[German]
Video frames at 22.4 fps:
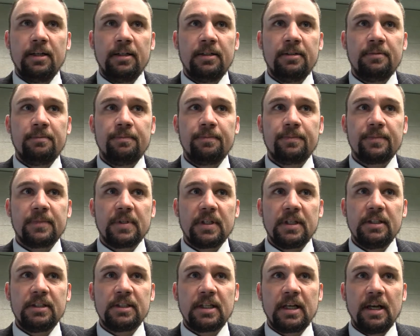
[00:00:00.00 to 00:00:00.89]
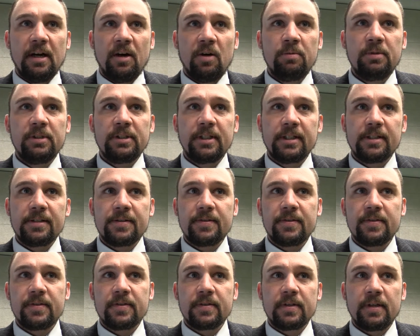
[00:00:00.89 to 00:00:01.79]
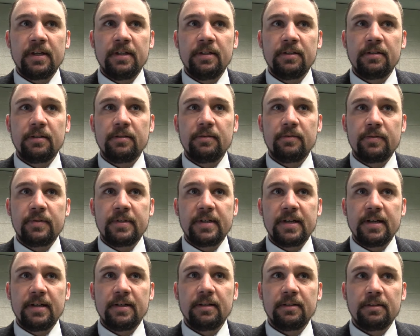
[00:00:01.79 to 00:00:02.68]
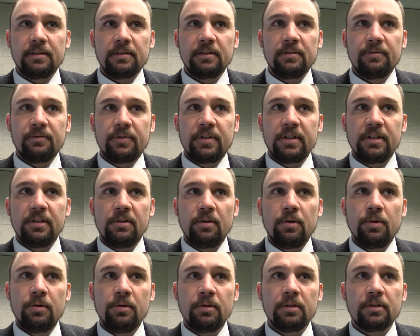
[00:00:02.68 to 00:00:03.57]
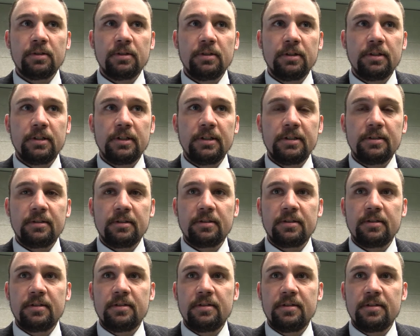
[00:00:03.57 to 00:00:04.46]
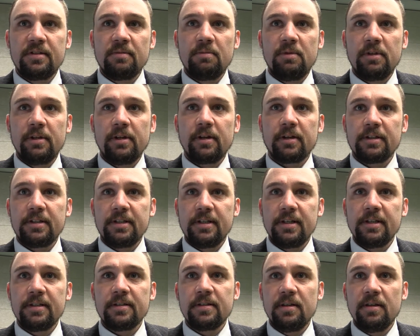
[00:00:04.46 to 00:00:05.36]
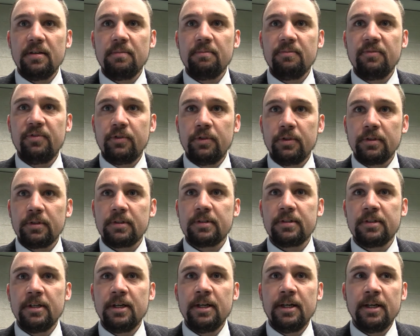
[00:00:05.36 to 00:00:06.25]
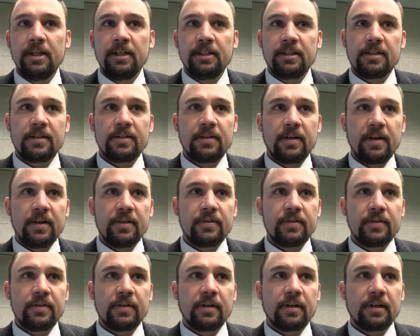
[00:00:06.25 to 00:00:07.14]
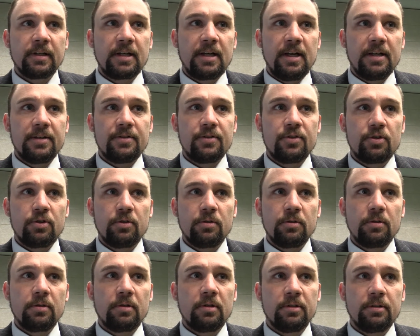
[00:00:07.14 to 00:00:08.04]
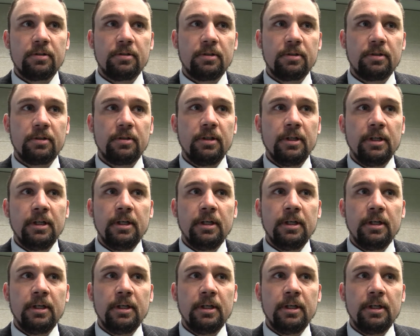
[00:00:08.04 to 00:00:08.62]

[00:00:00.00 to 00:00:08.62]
Ähm, ich glaube, dass es eine sehr viel höhere Interdisziplinarität geben wird. Das heißt, der klassische äh,